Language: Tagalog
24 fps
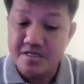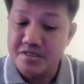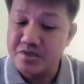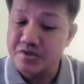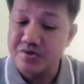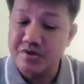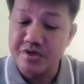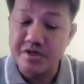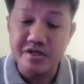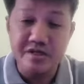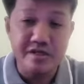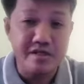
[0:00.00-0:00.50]

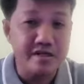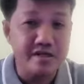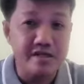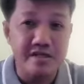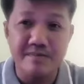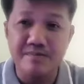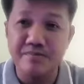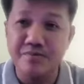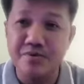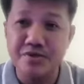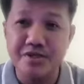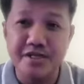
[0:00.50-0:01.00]
So, hindi
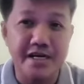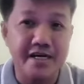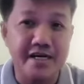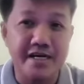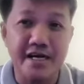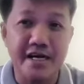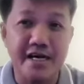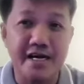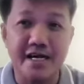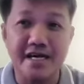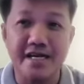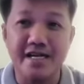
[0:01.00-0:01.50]
na po
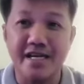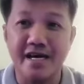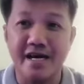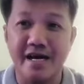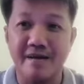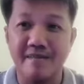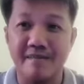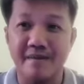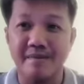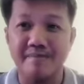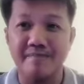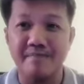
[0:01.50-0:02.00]
talaga
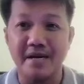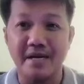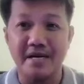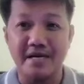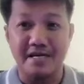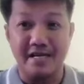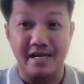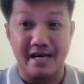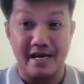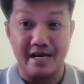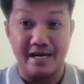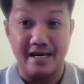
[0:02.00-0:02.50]
kailangan
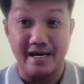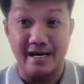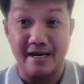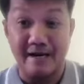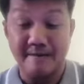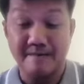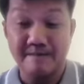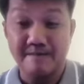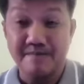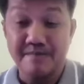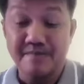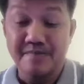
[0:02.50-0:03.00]

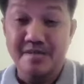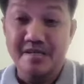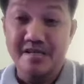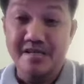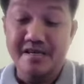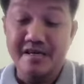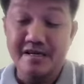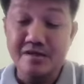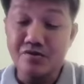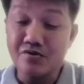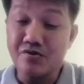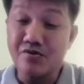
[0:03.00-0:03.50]
magpakilala.
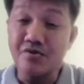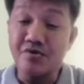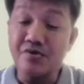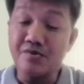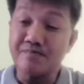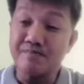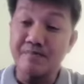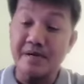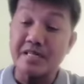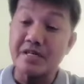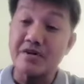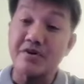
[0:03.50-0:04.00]
Nung
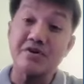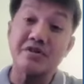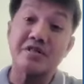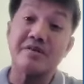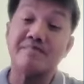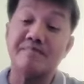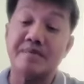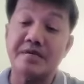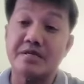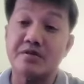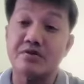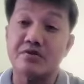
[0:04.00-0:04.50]
panahon ni
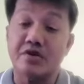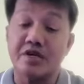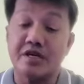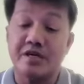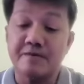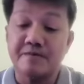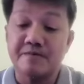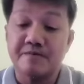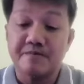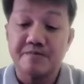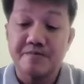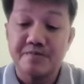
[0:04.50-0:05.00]

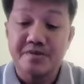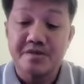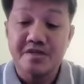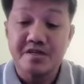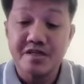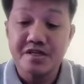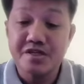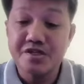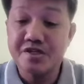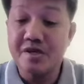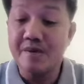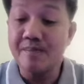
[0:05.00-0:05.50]
Pinoy,
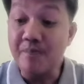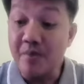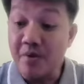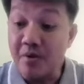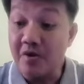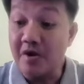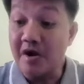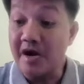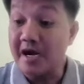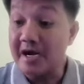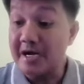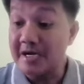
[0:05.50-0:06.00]
siya
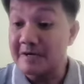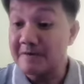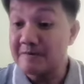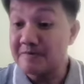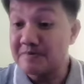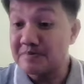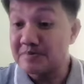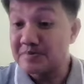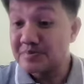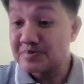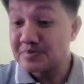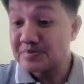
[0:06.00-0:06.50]
po ay,